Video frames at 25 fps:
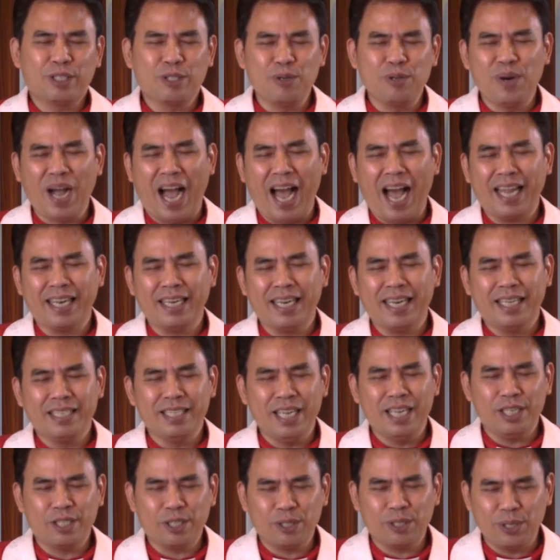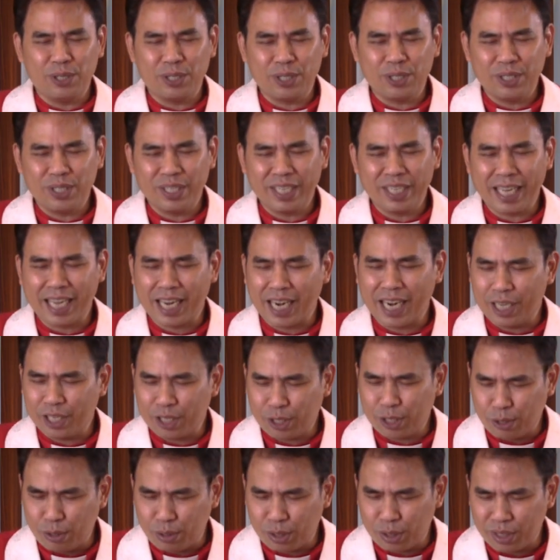Tuhan Yesus
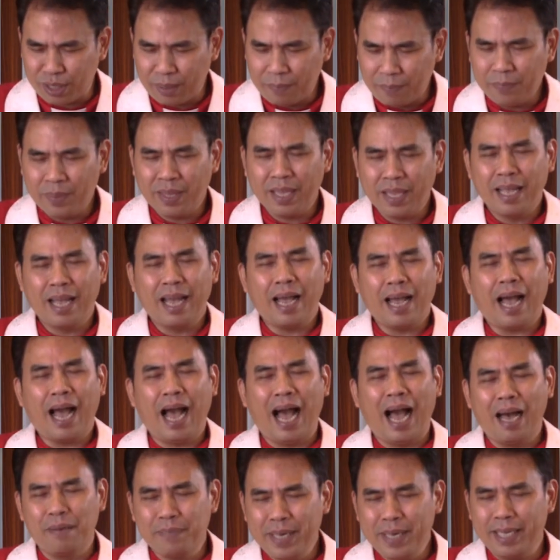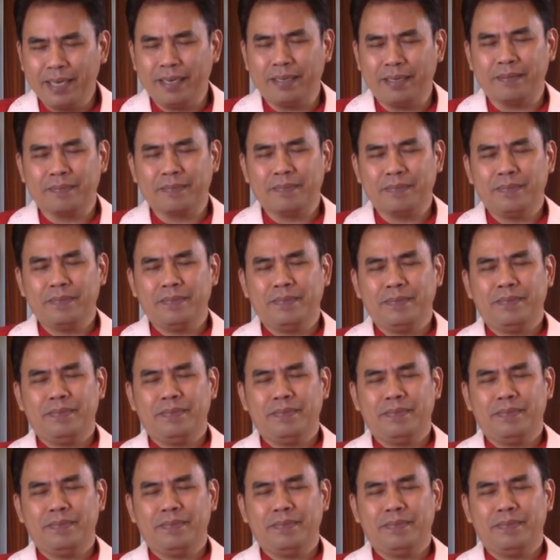Kristus. Amin.